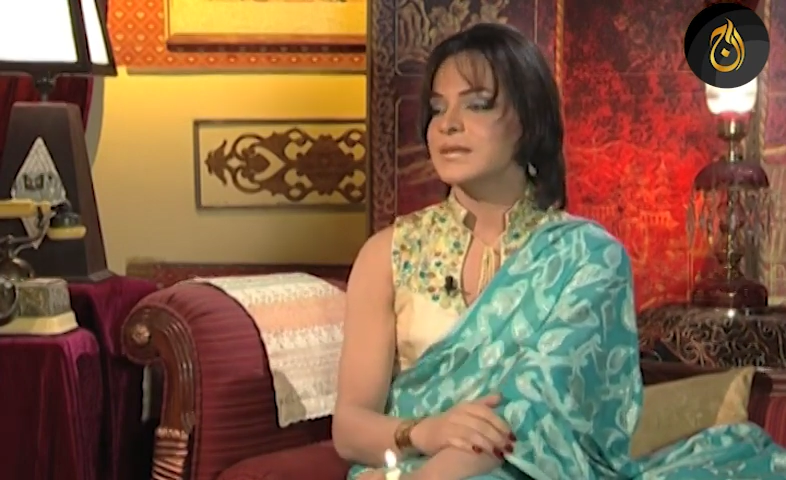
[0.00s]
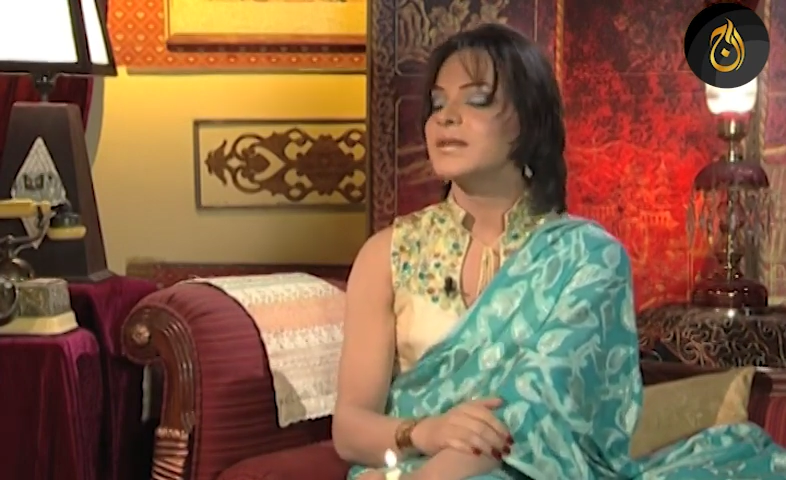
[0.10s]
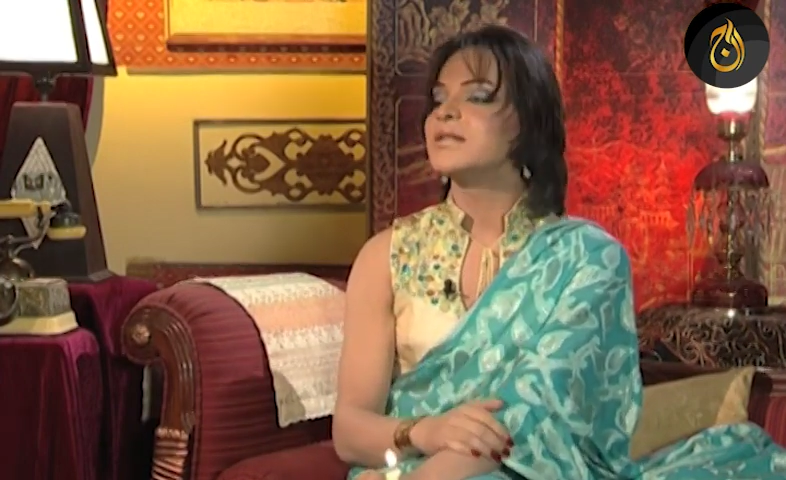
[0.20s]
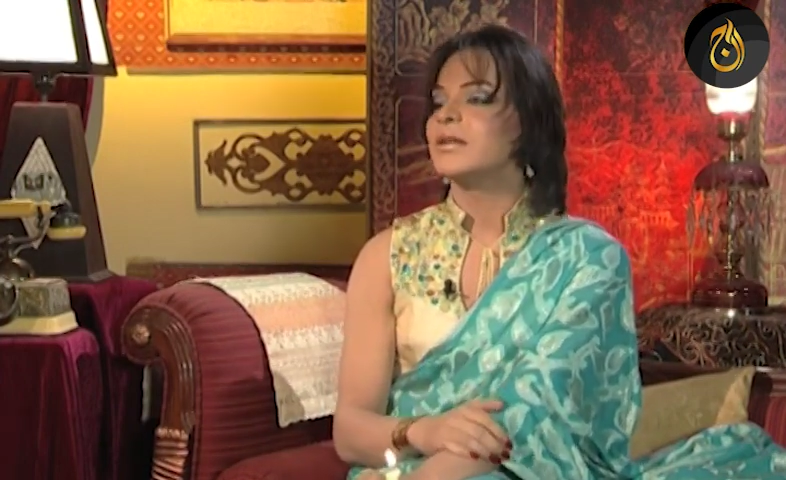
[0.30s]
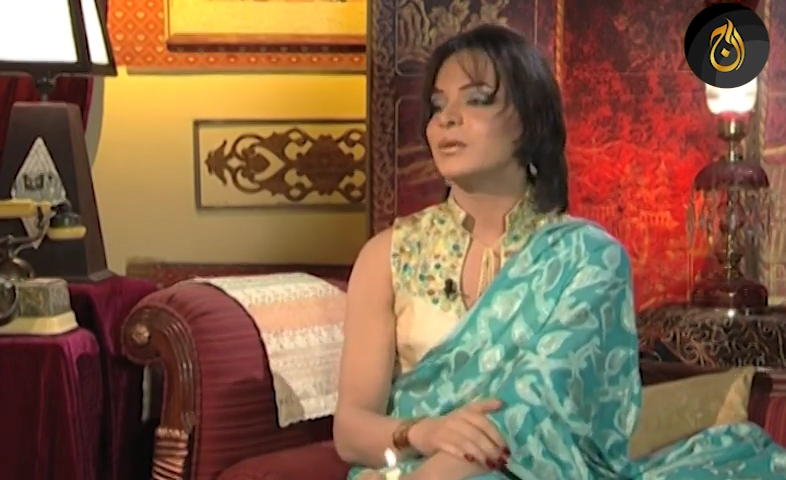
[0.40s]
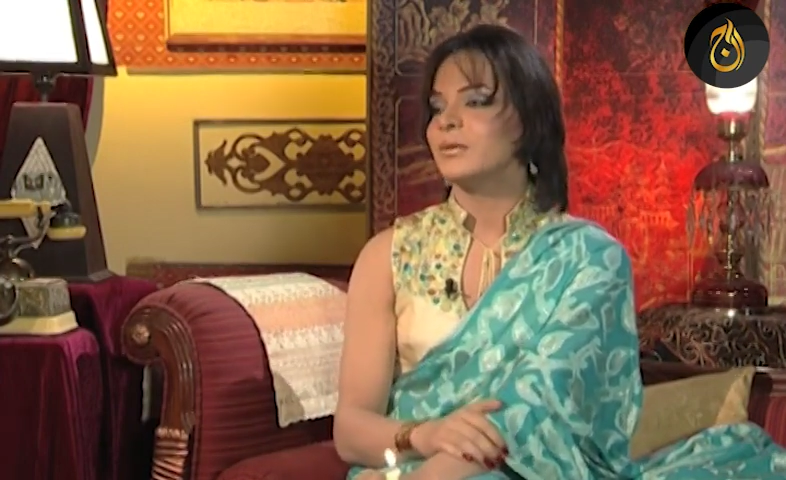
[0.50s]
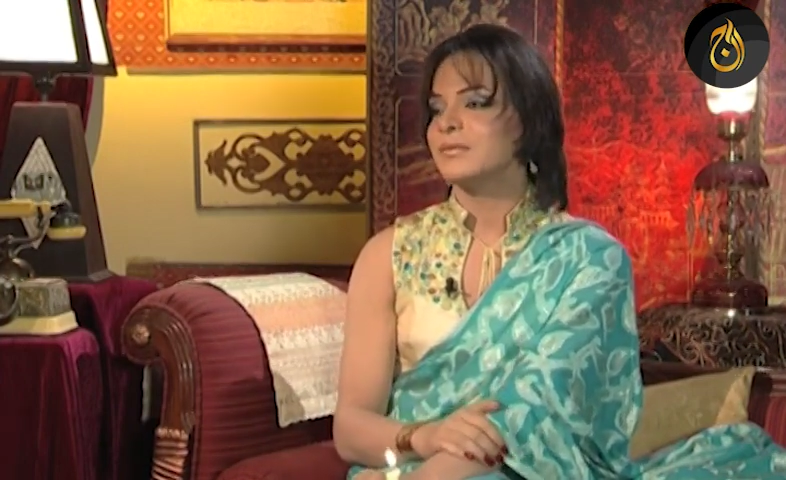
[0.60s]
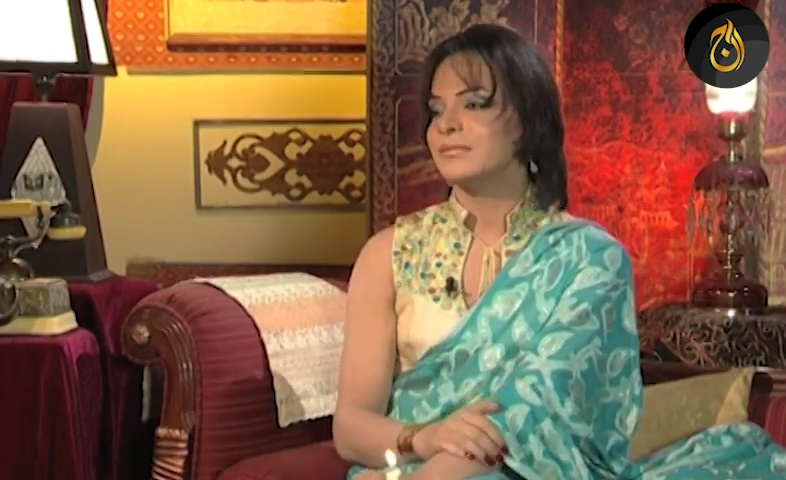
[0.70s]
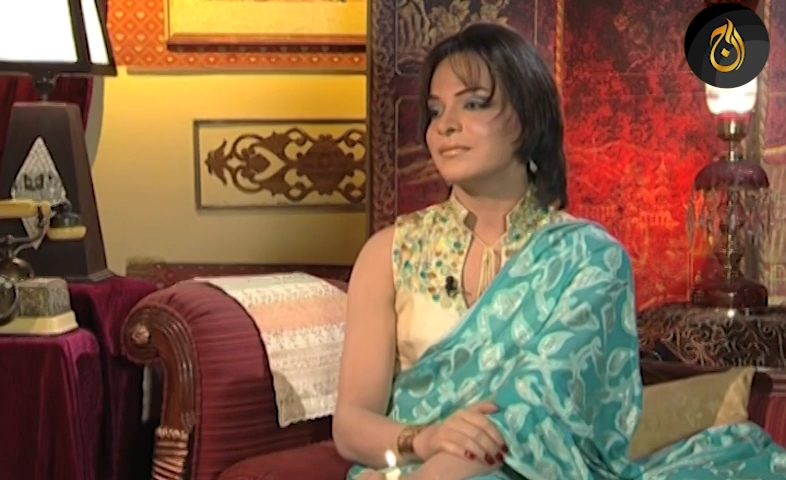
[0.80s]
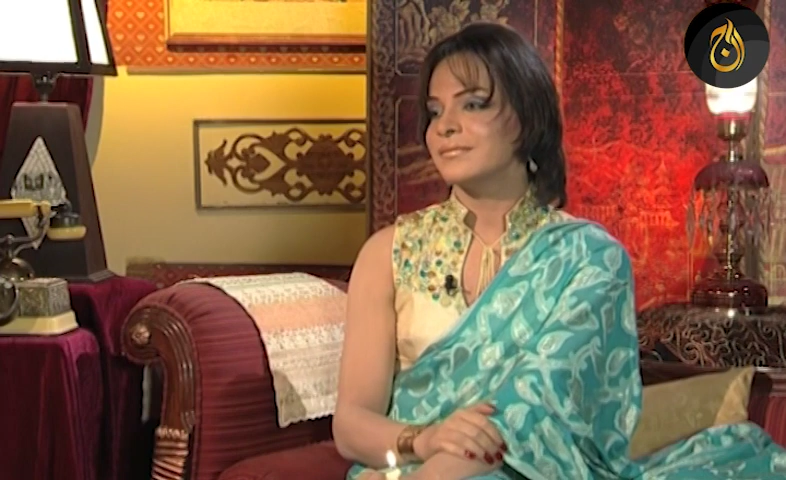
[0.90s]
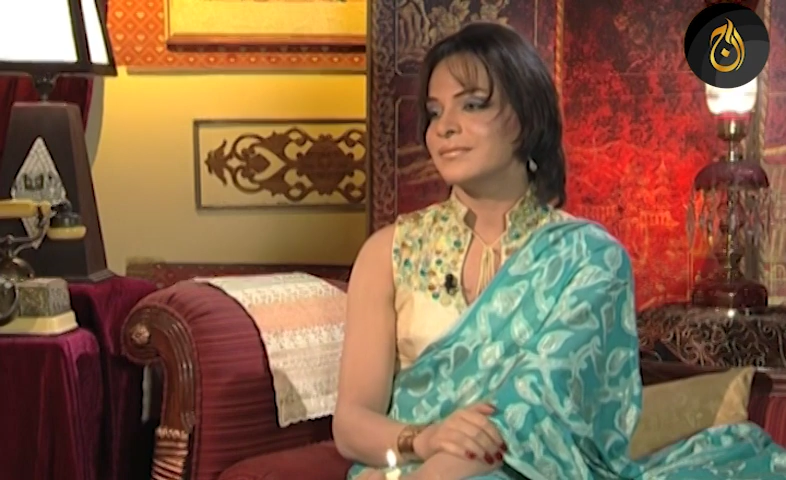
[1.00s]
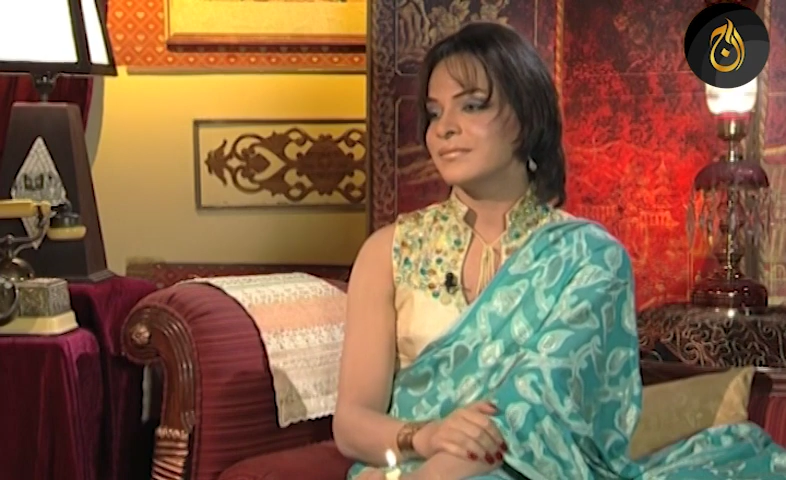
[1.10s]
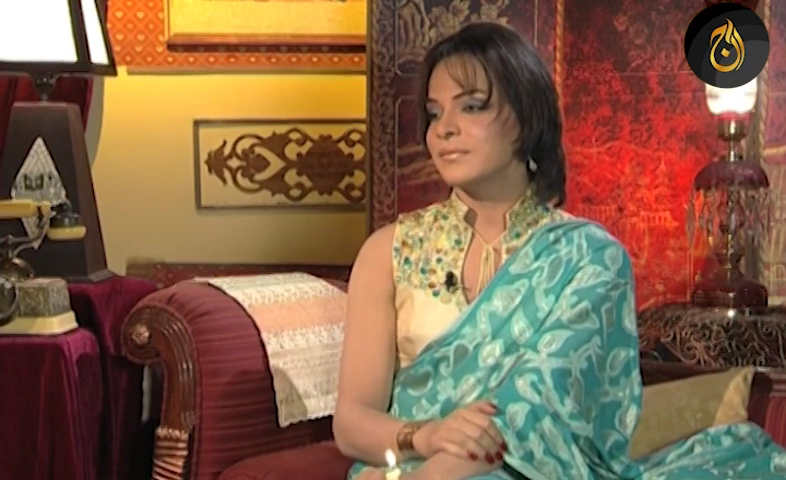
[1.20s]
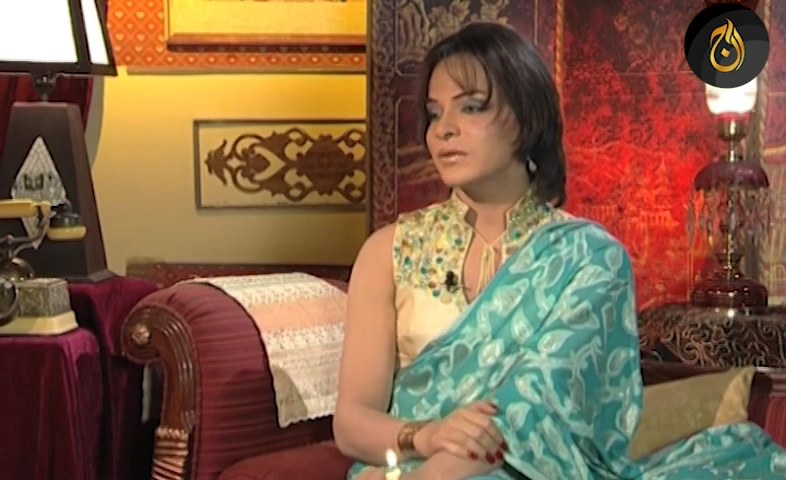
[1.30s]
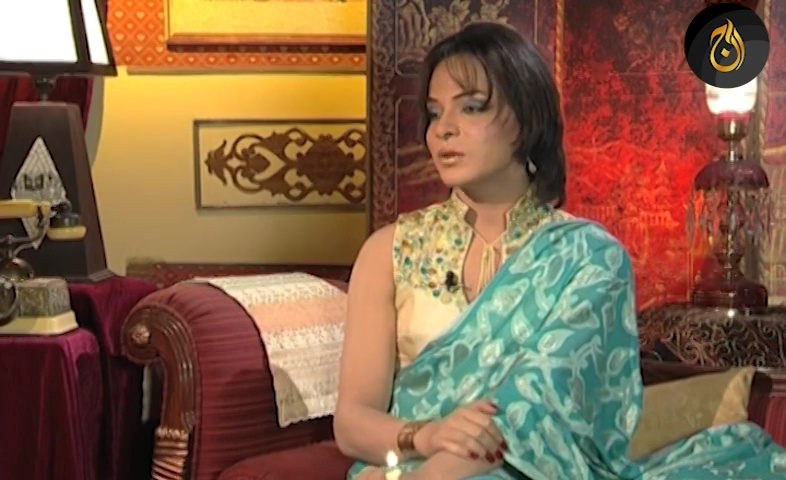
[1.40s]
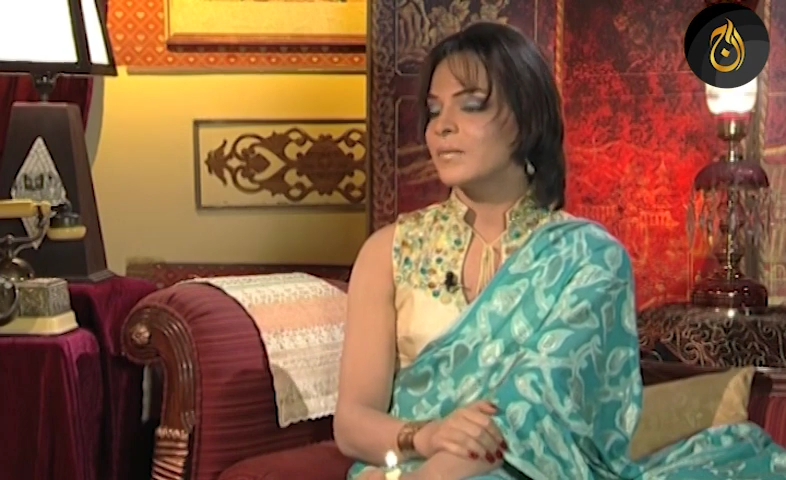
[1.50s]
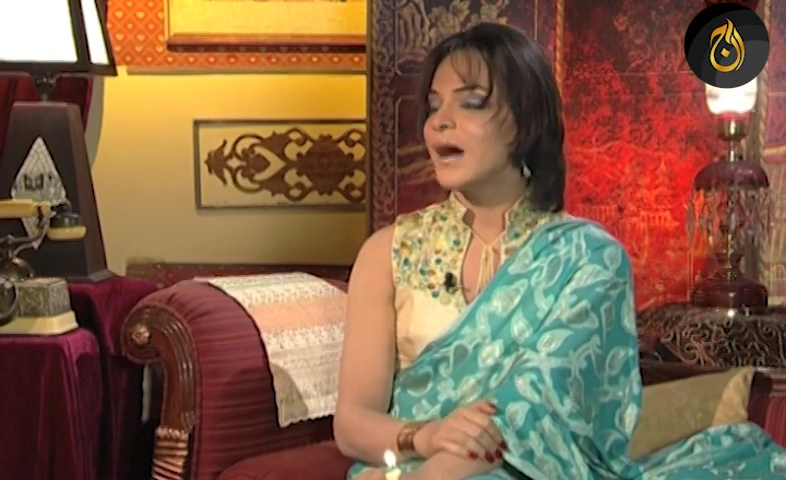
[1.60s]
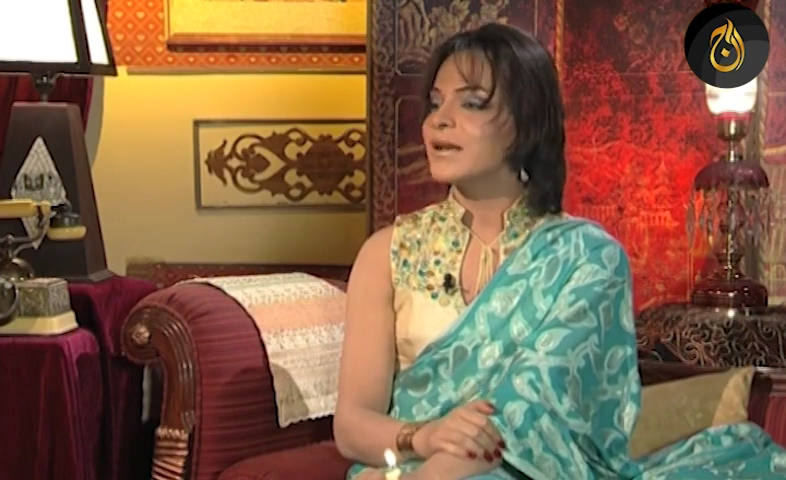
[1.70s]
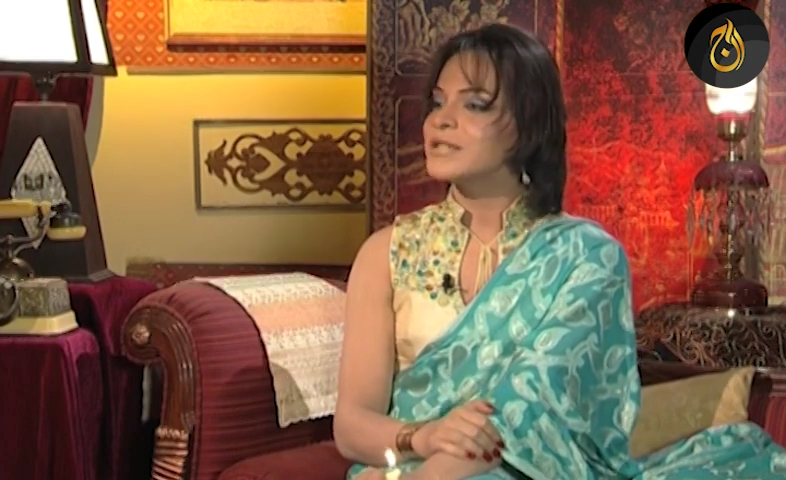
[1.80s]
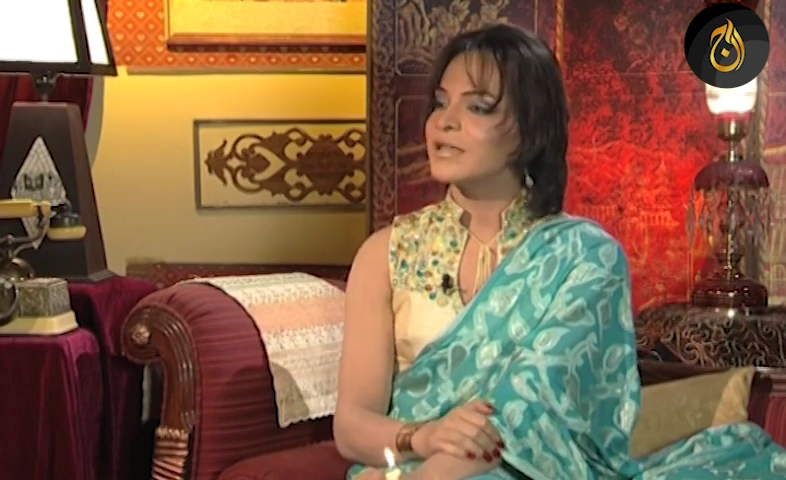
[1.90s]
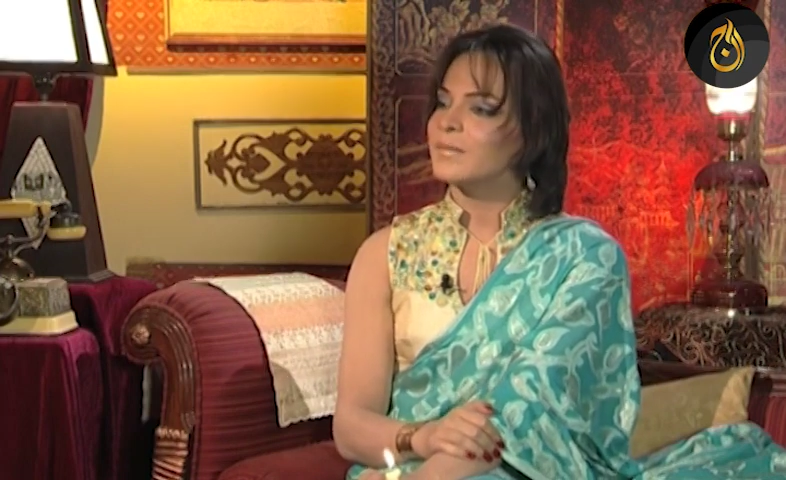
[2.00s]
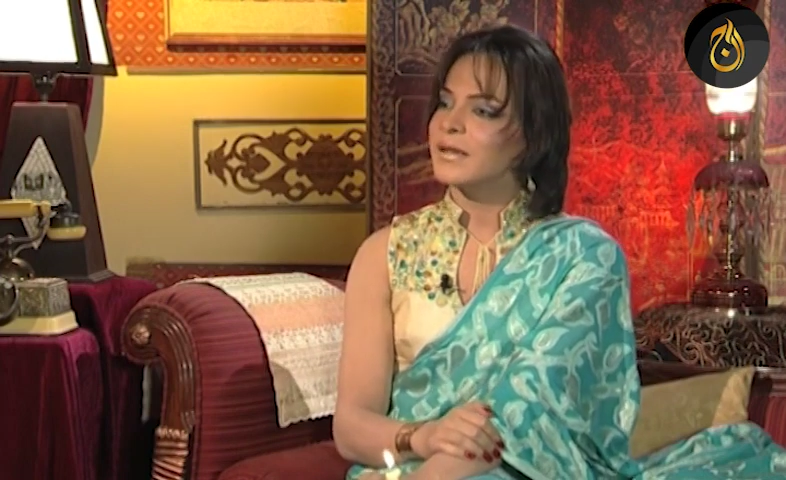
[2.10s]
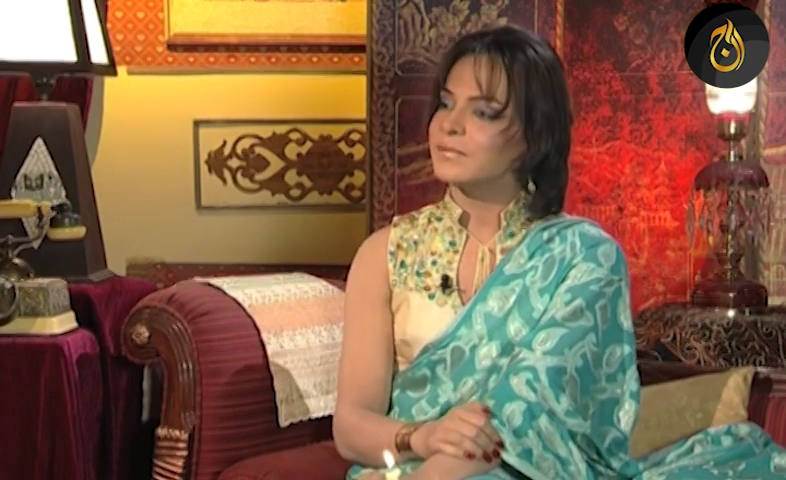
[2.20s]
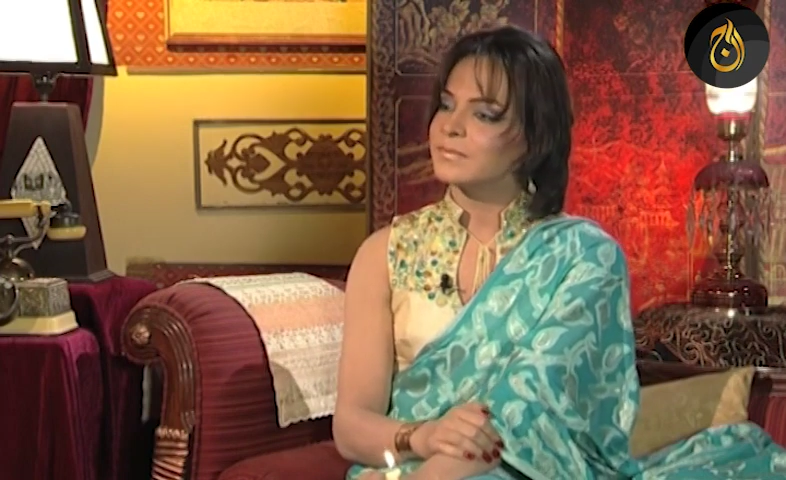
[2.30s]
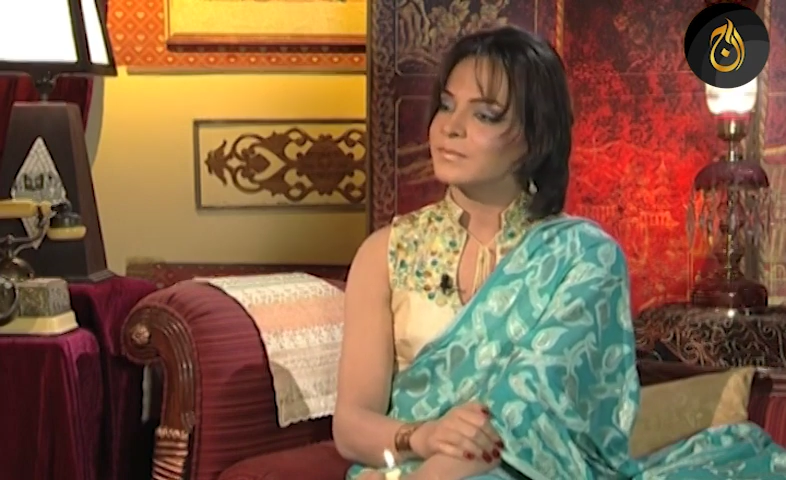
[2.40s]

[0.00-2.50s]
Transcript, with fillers: सच कहो तुम्हारे शेर भी